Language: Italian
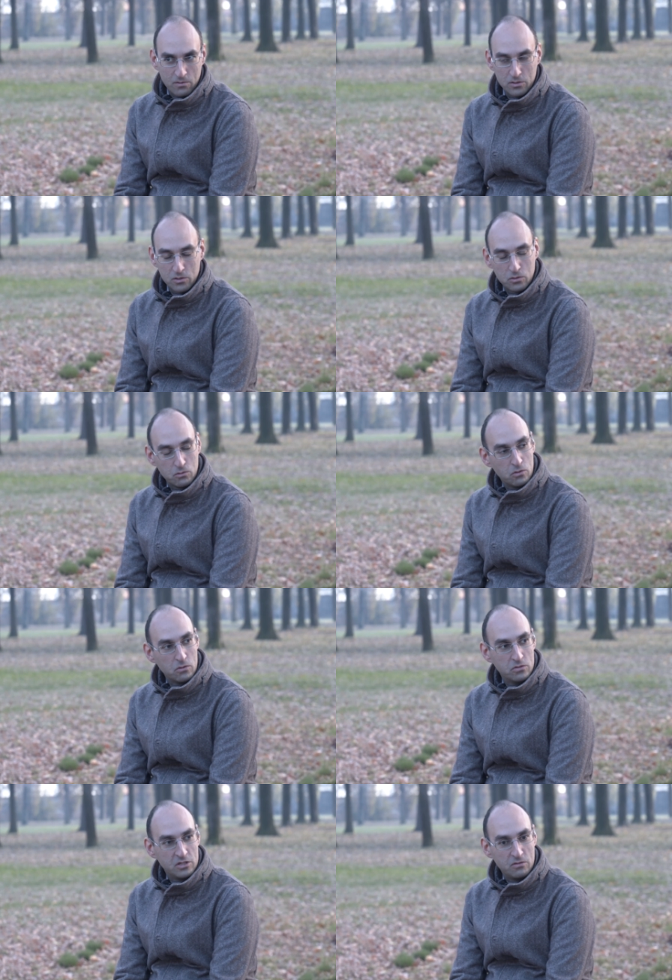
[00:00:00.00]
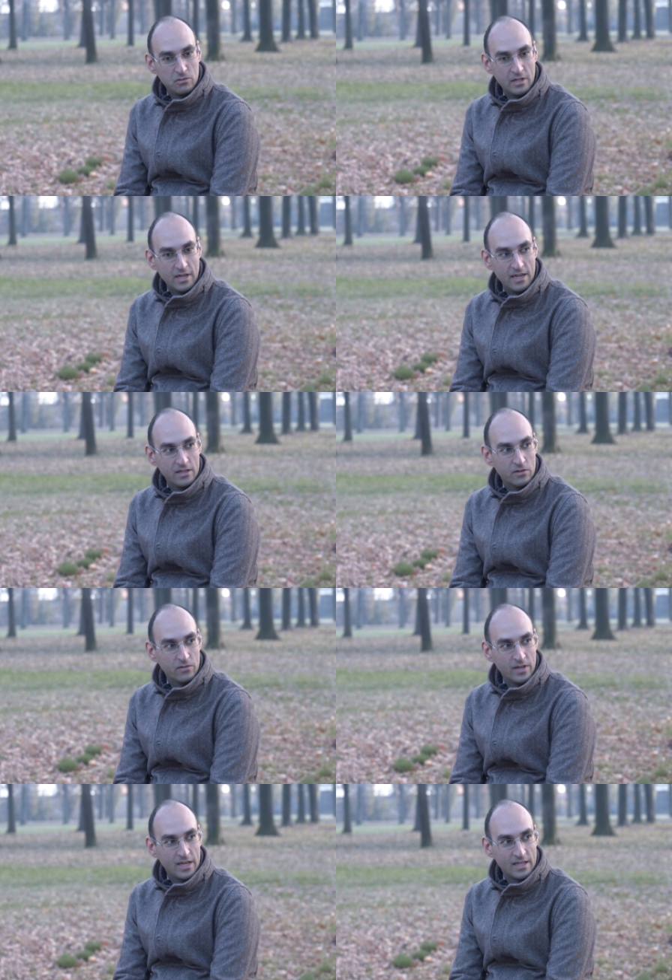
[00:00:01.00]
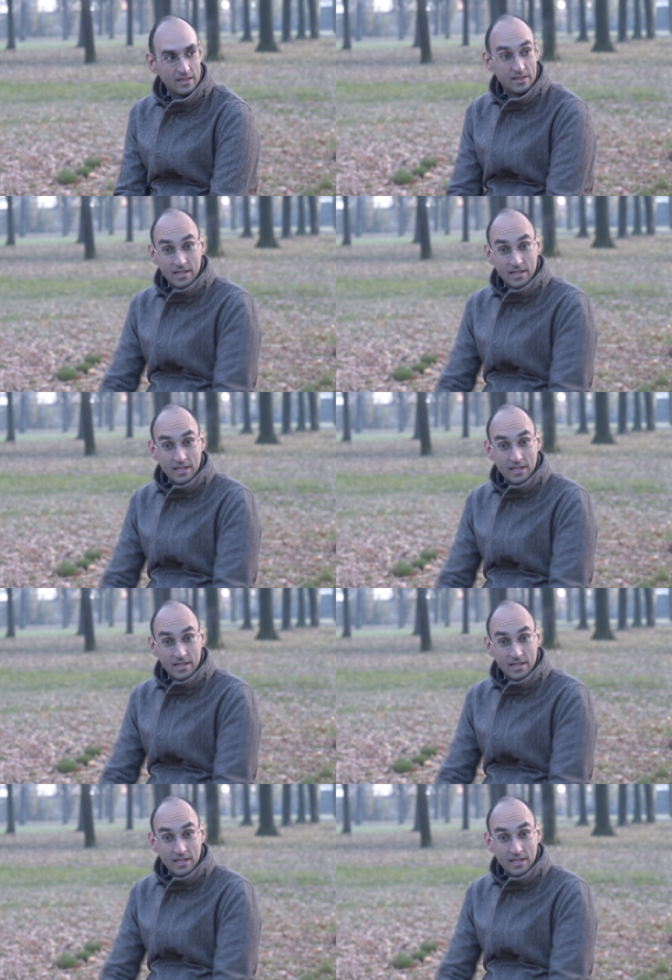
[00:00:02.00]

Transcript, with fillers: questo studio longitudinale dove,